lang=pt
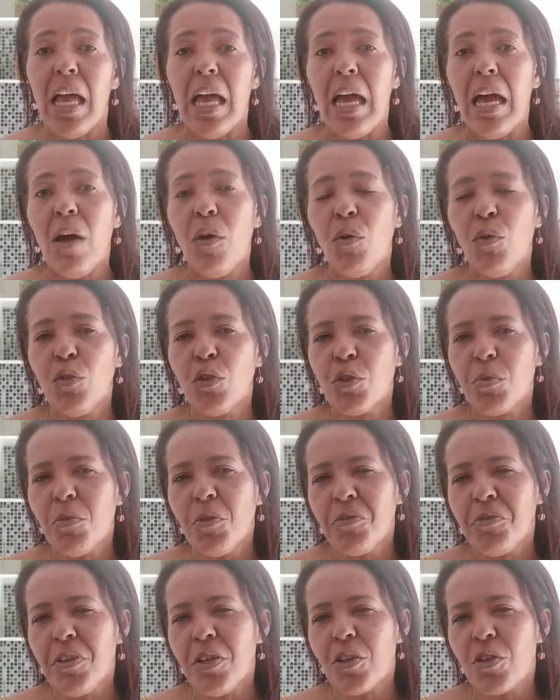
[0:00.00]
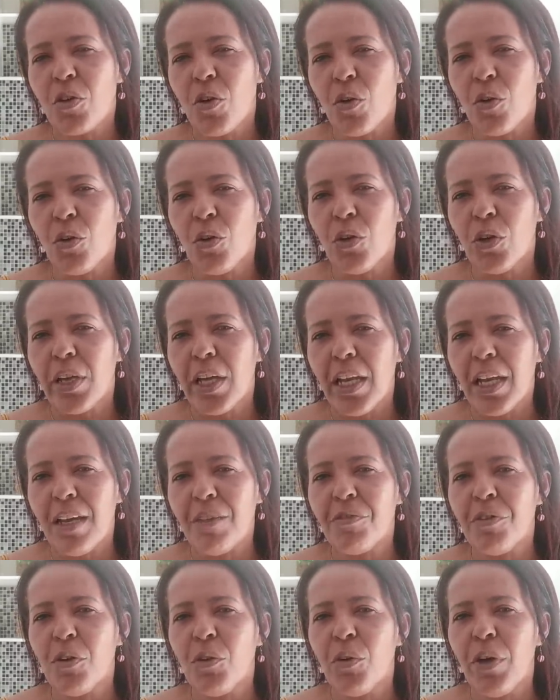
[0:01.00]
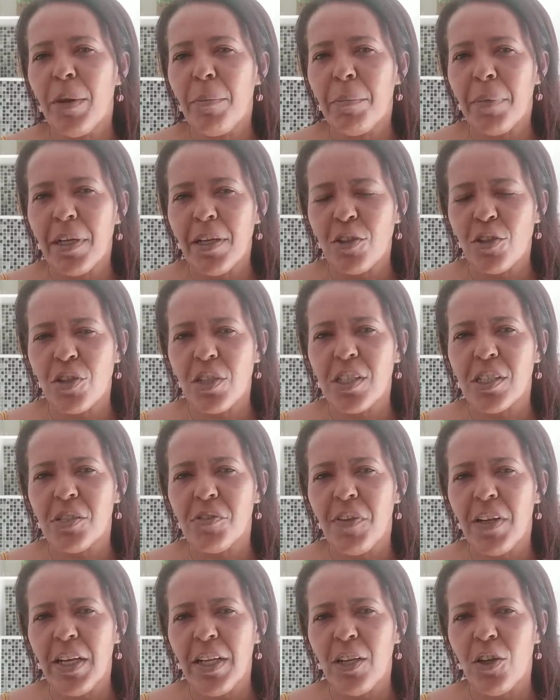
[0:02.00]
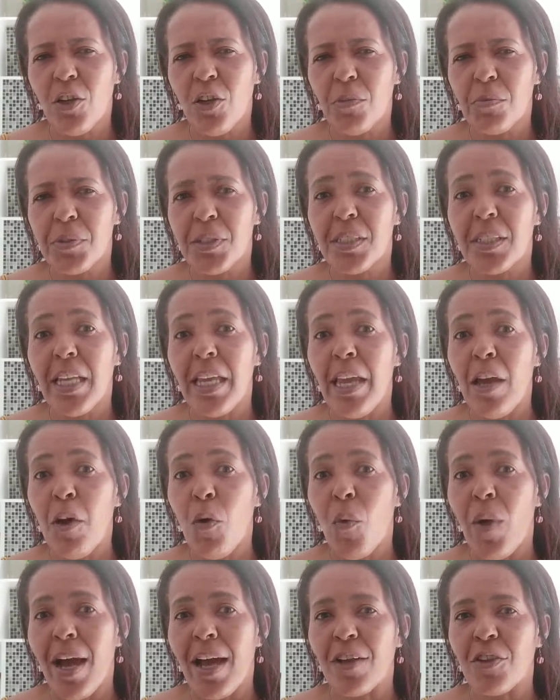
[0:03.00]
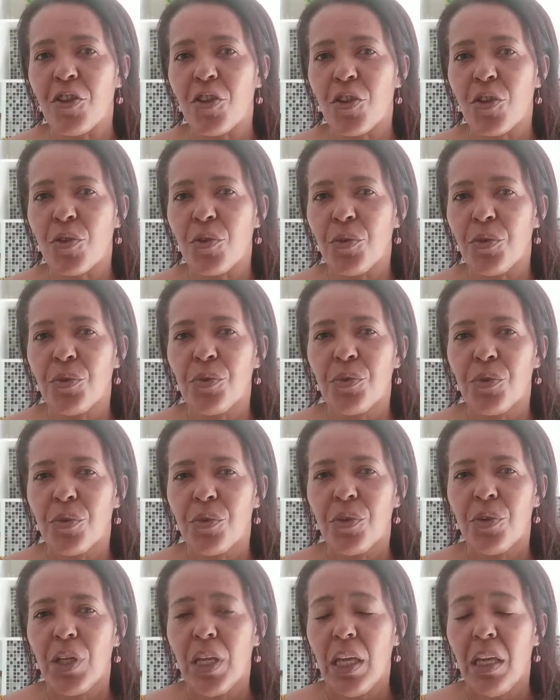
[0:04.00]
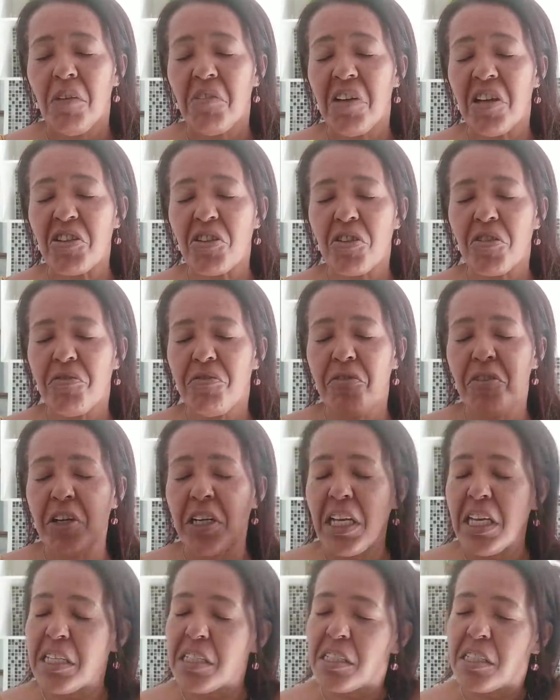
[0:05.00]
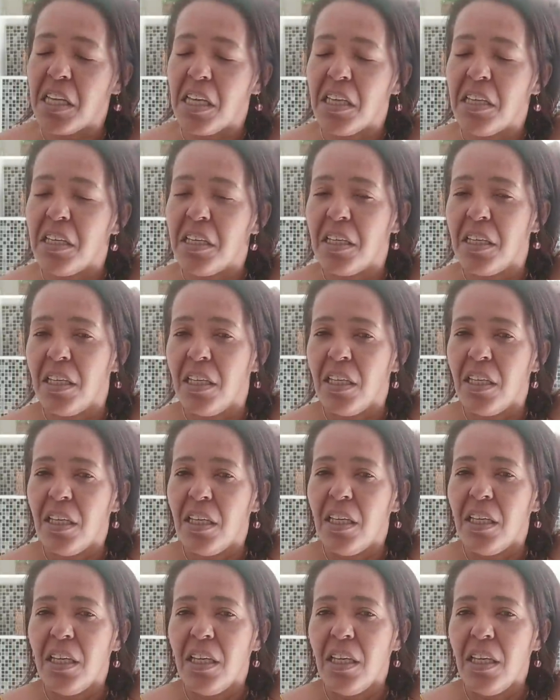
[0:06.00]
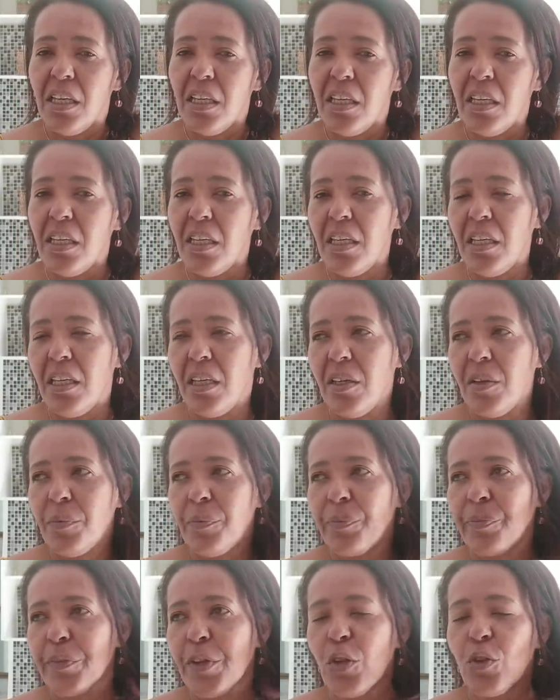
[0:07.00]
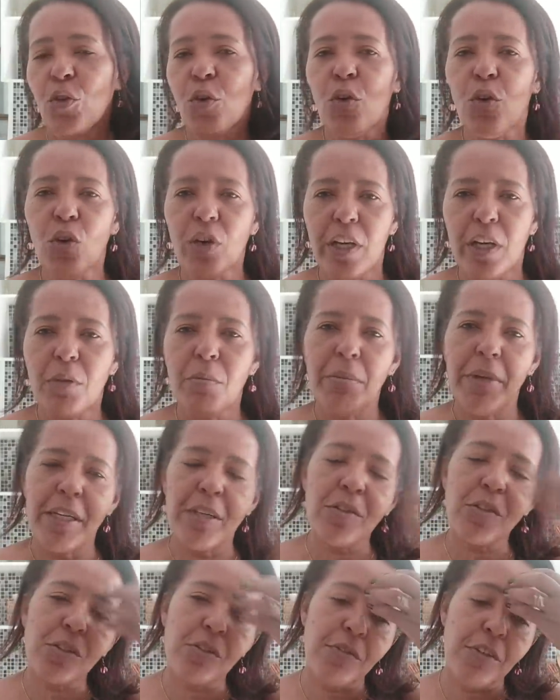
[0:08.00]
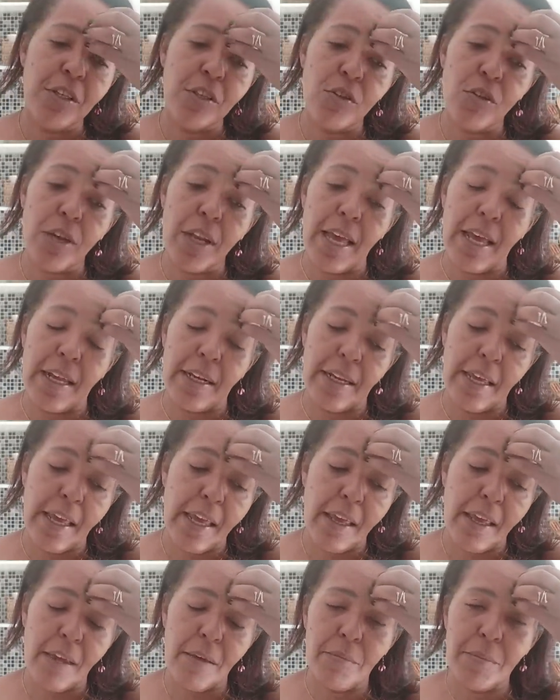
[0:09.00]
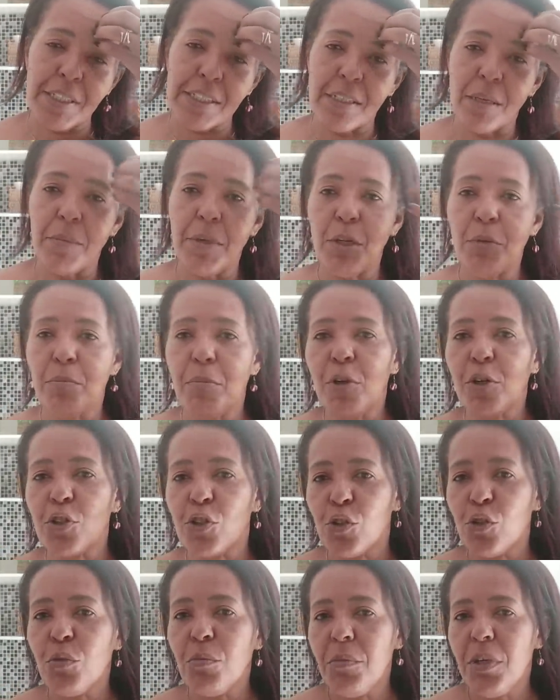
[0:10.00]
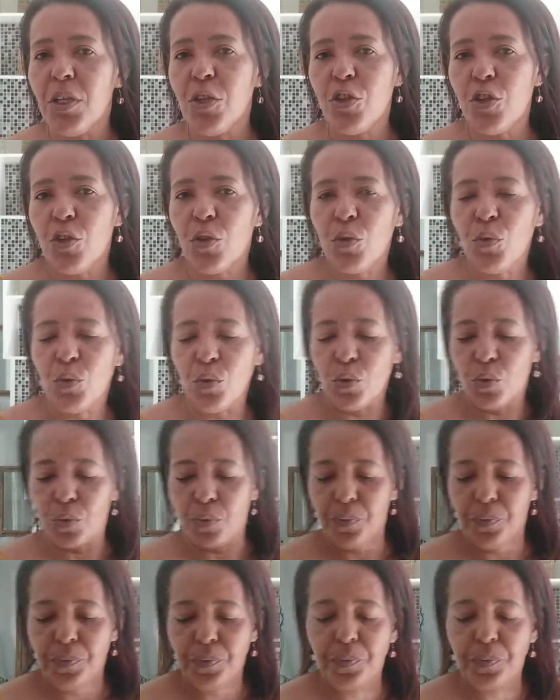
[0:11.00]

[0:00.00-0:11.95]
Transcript: a último vídeo que eu coloquei lá foi o replante das Phalaenopsis. Eu acho. Eu acho que foi, nem sei. E eu tô colocando menos vídeo lá, né? Mas também não posso sumir de tudo.